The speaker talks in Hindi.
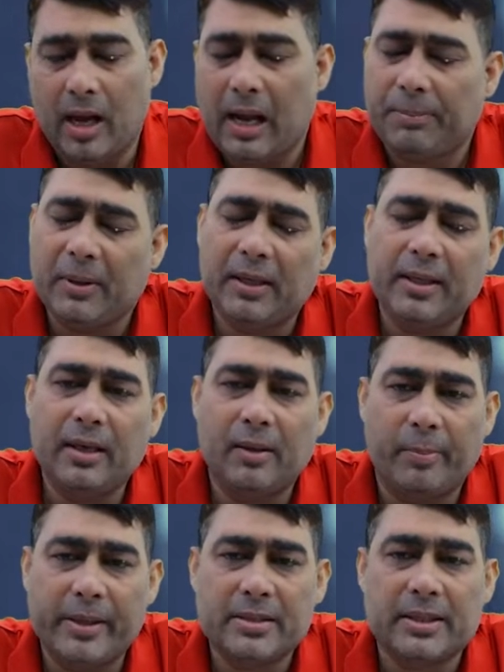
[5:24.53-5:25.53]
आप एक ही अगर
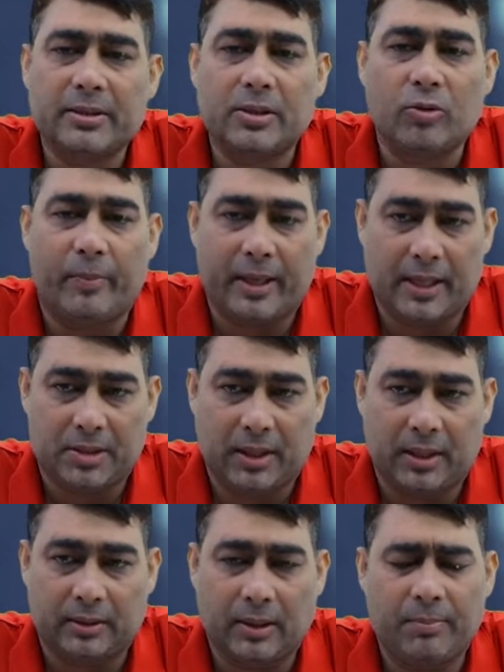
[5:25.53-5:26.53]
बेच देते तो बड़ा अच्छा
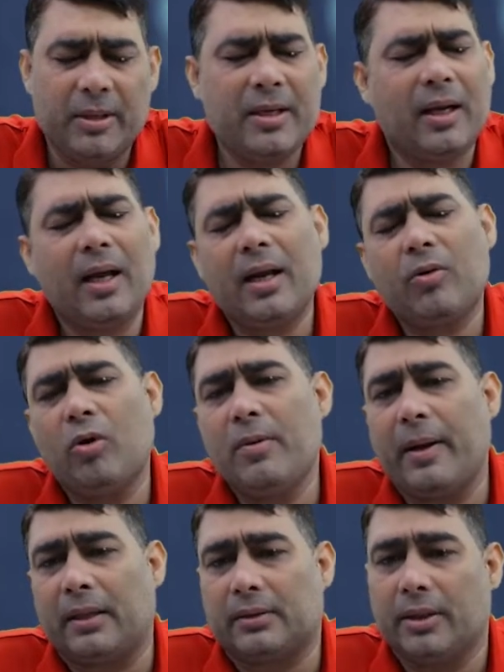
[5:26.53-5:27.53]
रहता बी ने कहा कोई
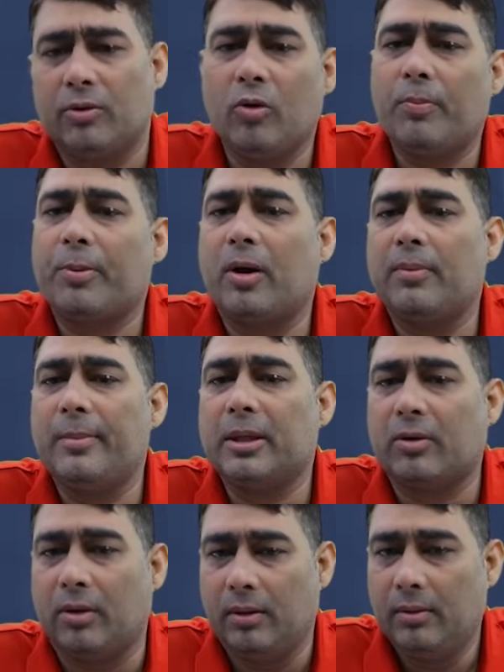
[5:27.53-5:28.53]
बात नहीं नो प्रॉब्लम
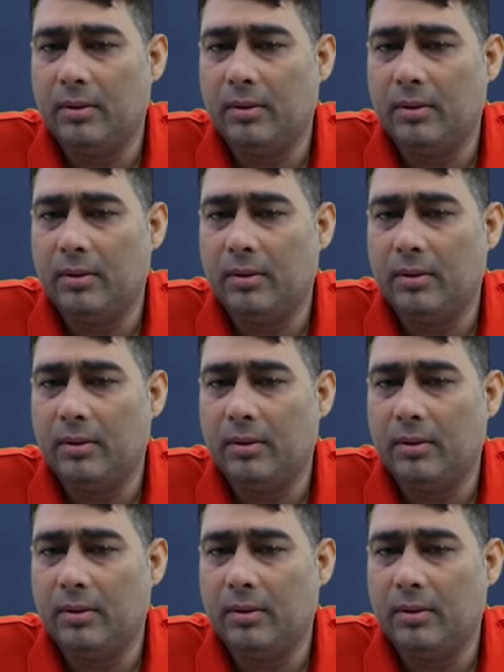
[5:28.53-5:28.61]
एट ऑल